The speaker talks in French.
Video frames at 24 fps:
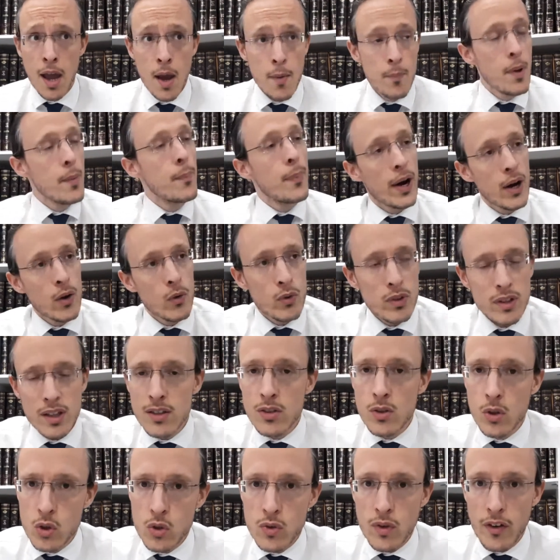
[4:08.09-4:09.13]
Mais par contre,
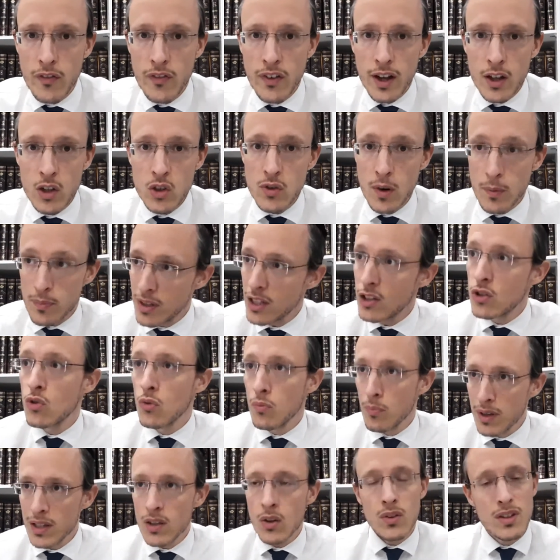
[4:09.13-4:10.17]
qu'est-ce que tu vas faire Tu vas peut-être
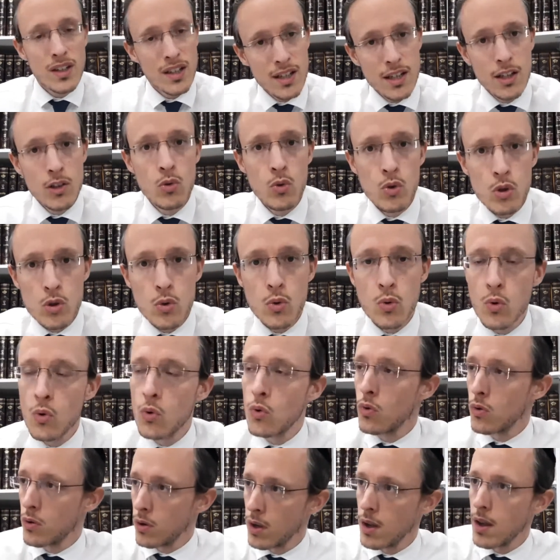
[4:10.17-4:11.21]
tomber dans des kidouches
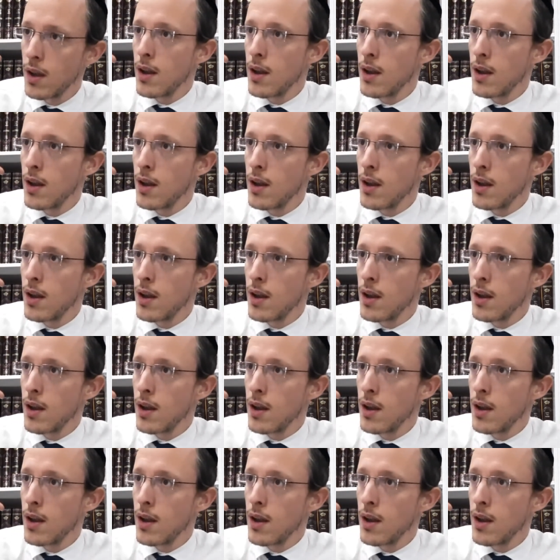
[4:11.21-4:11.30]
où